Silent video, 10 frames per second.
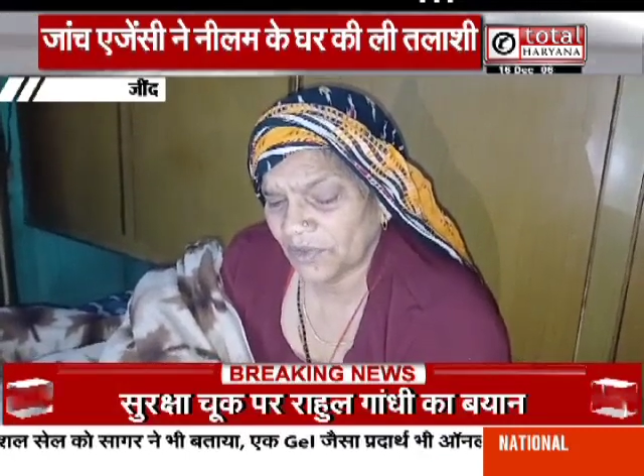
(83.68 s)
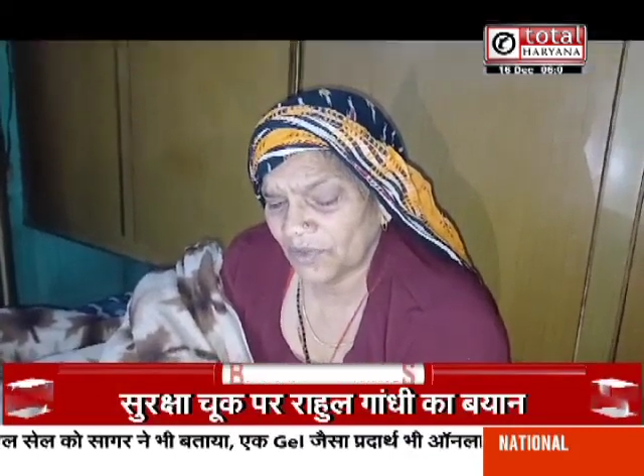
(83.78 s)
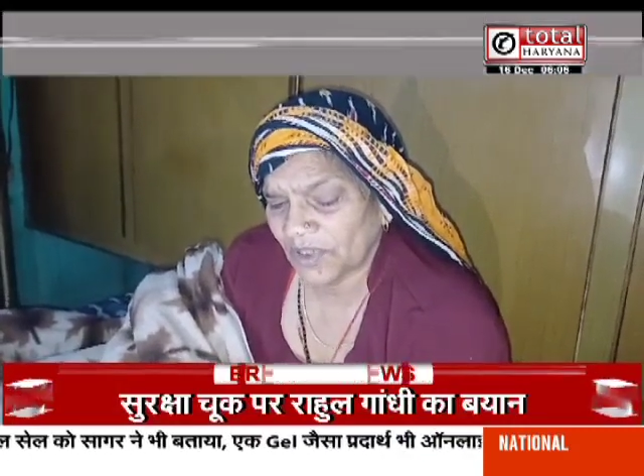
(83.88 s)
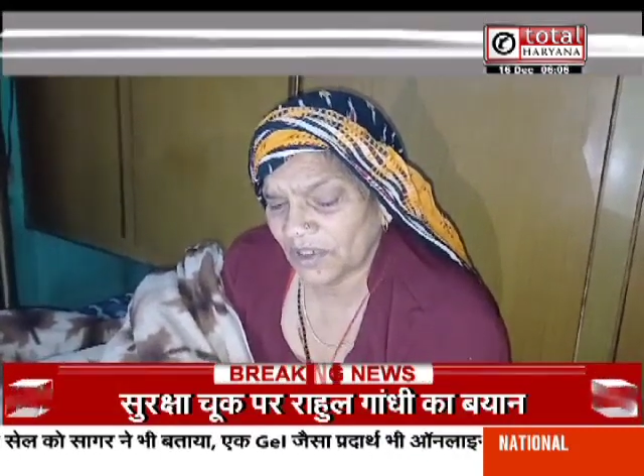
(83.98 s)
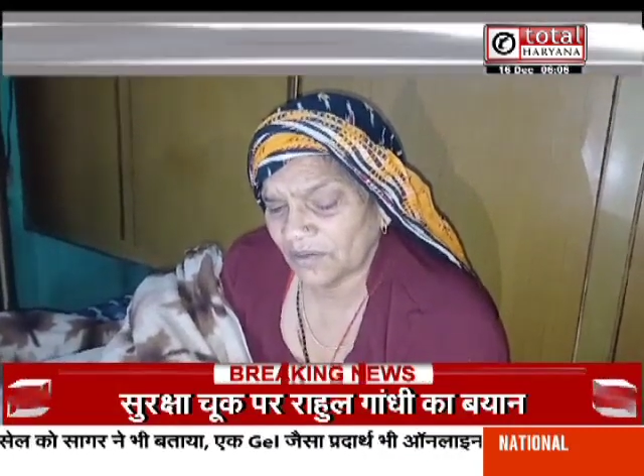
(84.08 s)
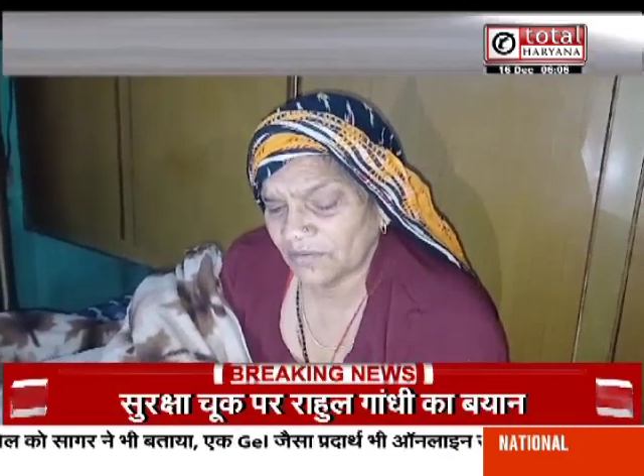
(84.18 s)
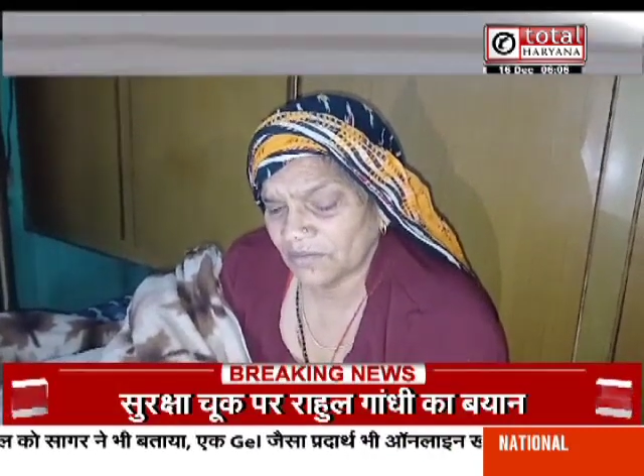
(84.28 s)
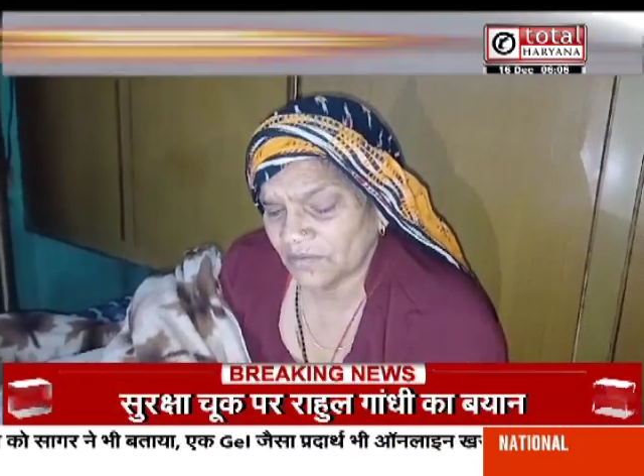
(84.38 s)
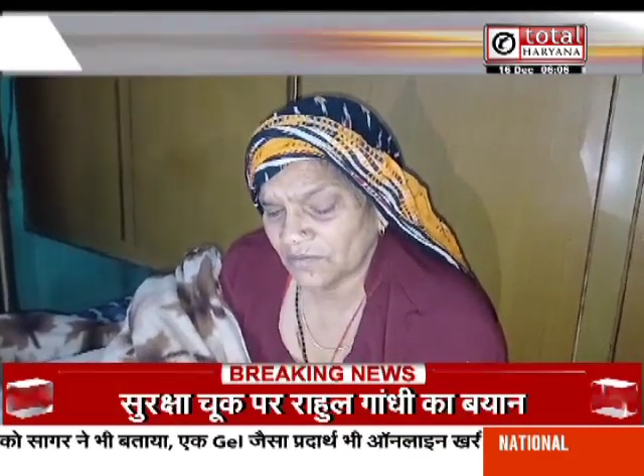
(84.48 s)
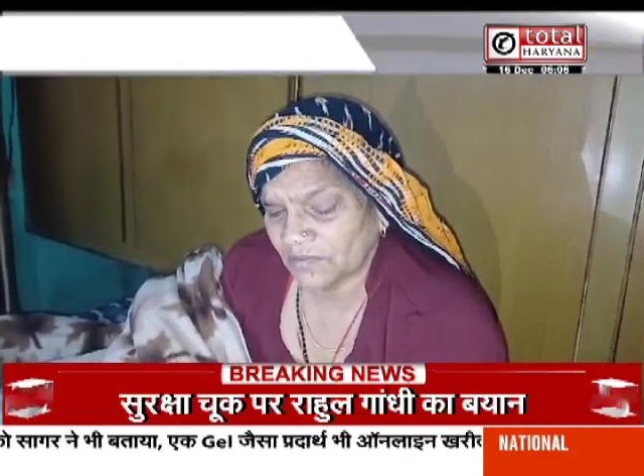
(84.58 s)
फिर वह
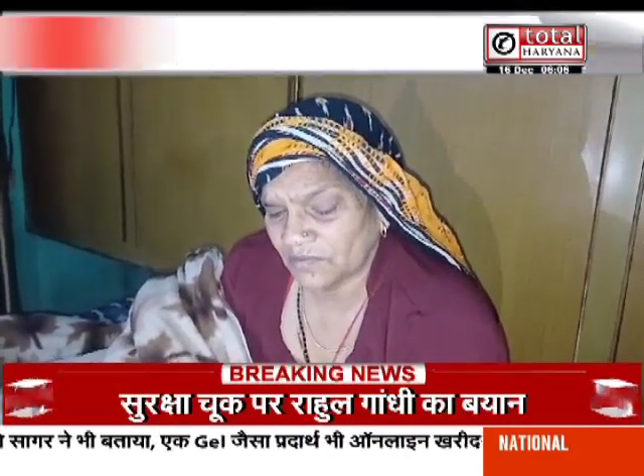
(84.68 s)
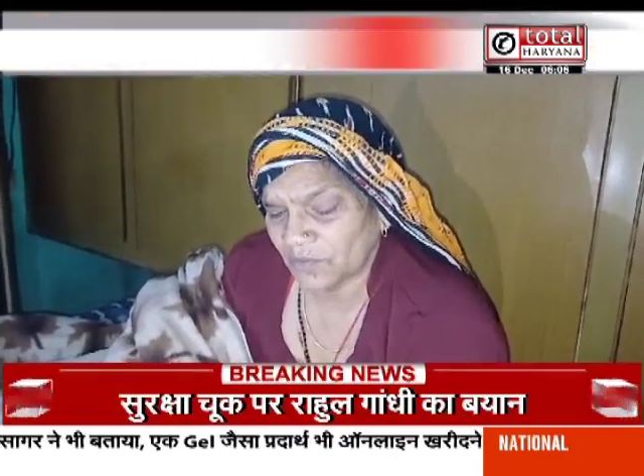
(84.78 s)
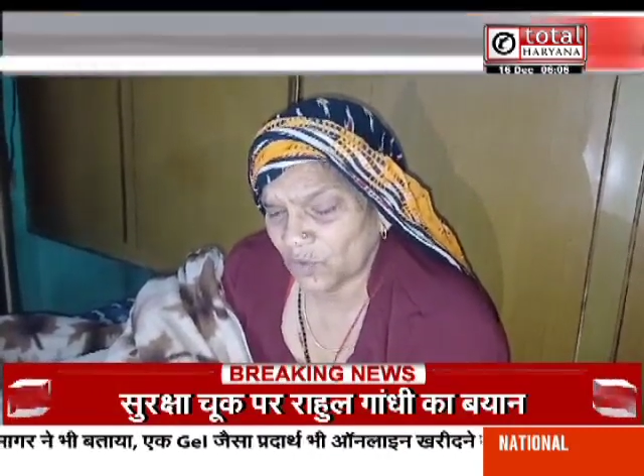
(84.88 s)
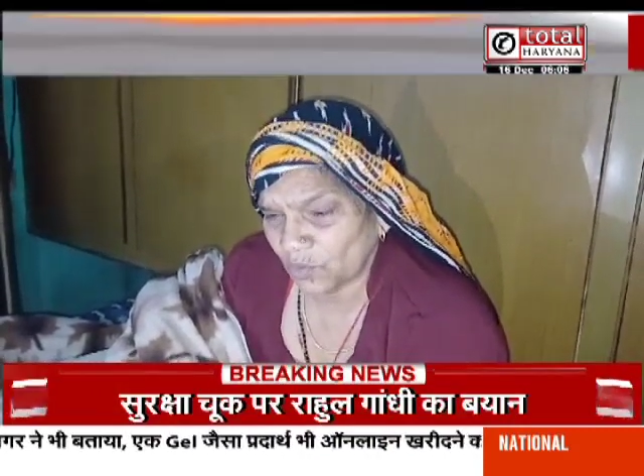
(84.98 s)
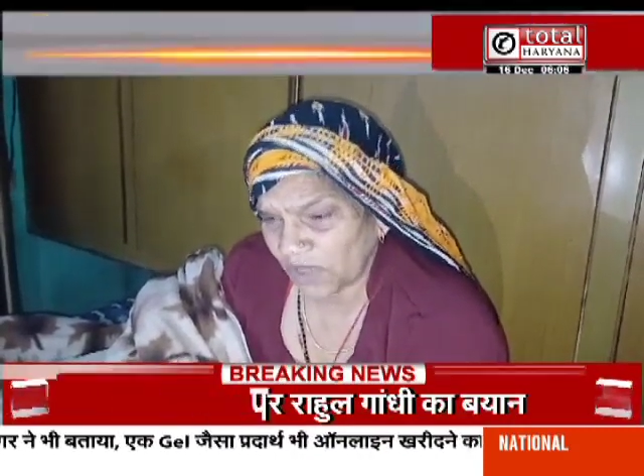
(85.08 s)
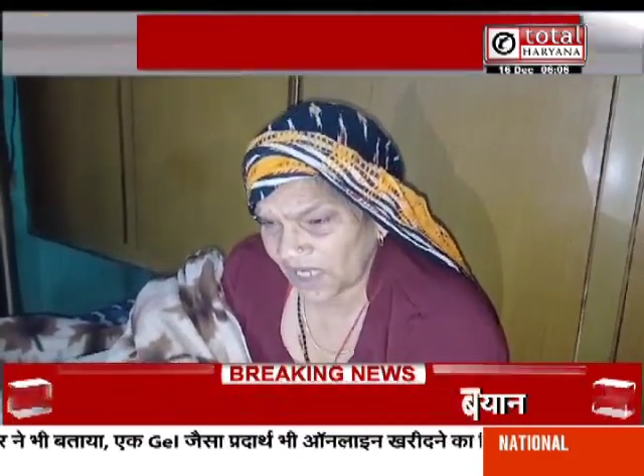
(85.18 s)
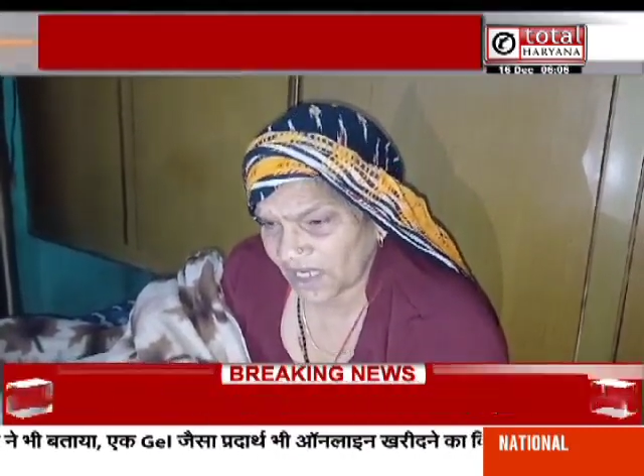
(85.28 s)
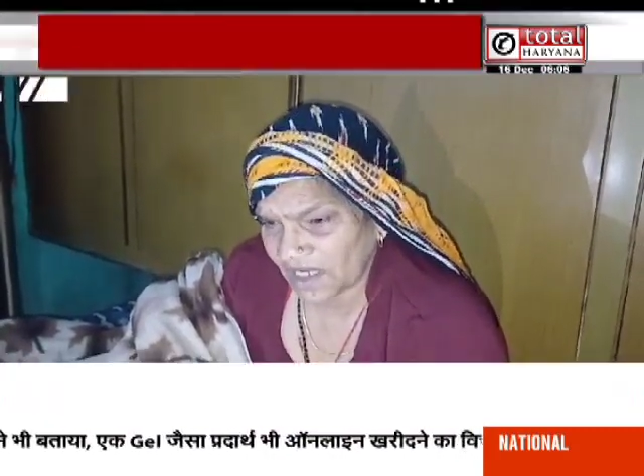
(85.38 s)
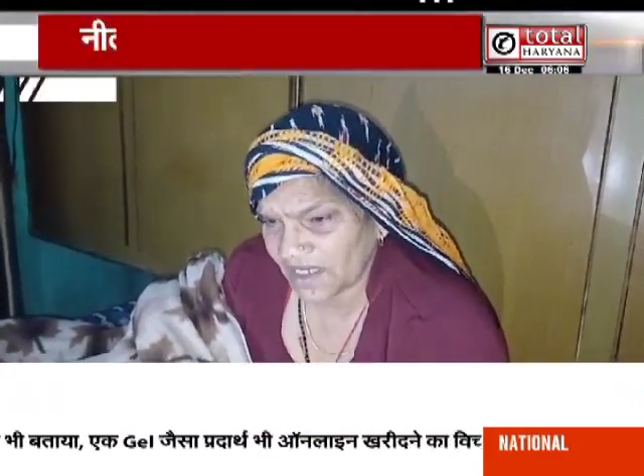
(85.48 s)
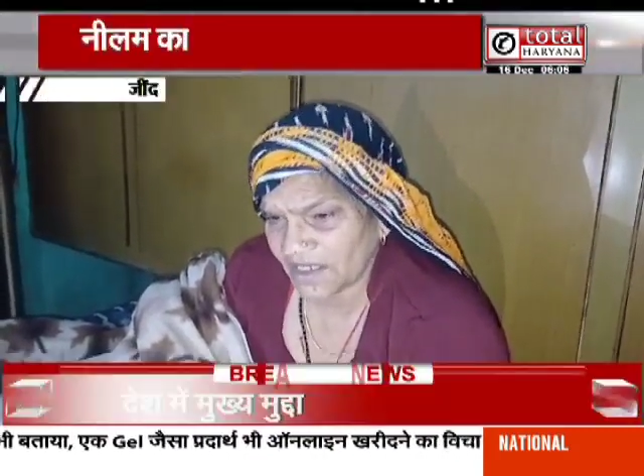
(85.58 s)
बहू
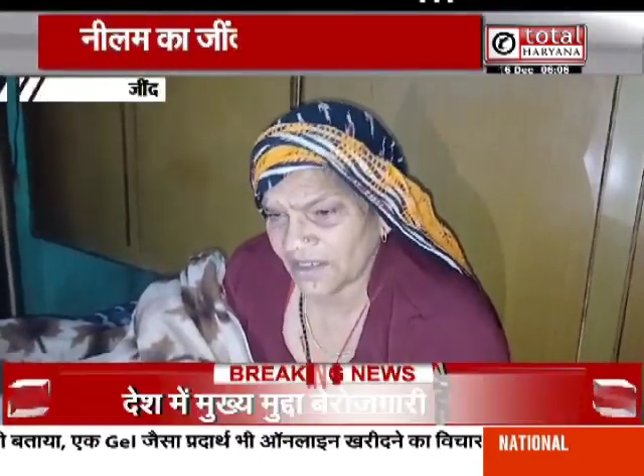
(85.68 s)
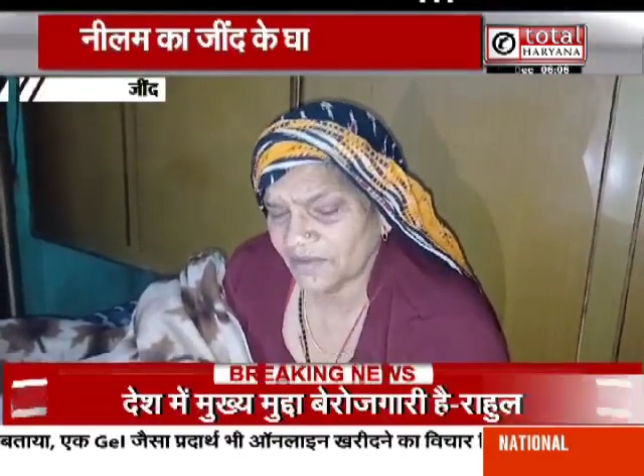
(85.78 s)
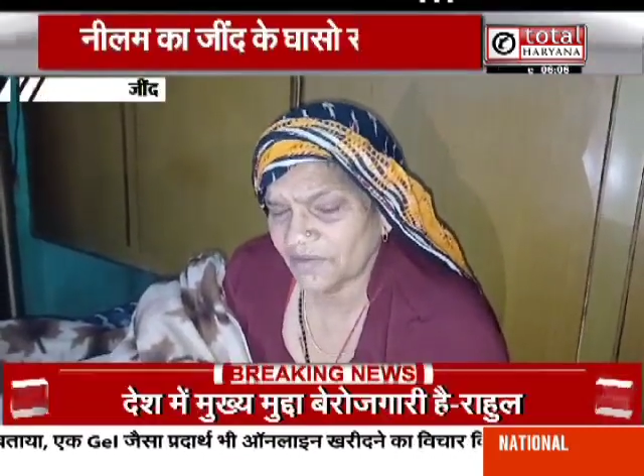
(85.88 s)
बाहर आई